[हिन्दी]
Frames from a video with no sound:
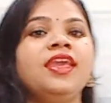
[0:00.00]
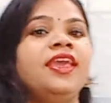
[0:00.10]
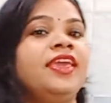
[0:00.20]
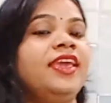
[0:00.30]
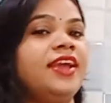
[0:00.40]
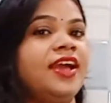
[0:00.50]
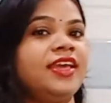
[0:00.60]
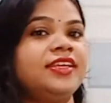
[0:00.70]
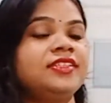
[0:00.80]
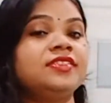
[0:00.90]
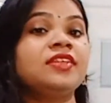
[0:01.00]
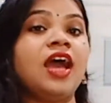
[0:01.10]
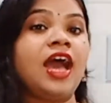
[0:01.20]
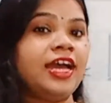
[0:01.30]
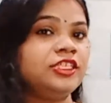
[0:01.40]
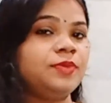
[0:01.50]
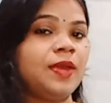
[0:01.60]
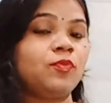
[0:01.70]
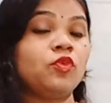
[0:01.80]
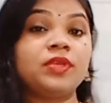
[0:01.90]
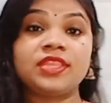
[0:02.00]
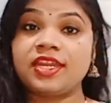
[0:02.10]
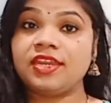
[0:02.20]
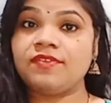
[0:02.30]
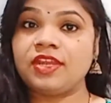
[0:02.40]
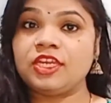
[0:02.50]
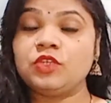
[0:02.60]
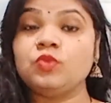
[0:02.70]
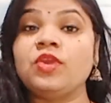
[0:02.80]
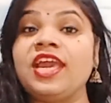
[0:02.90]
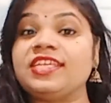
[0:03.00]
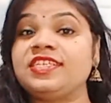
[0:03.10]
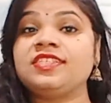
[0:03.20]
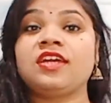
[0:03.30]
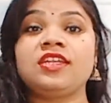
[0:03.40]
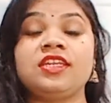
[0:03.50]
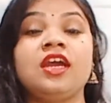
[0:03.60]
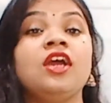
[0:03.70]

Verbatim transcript: हे hey गाइस आज मैं आपको बताने वाली हूँ ऐसी साड़ियाँ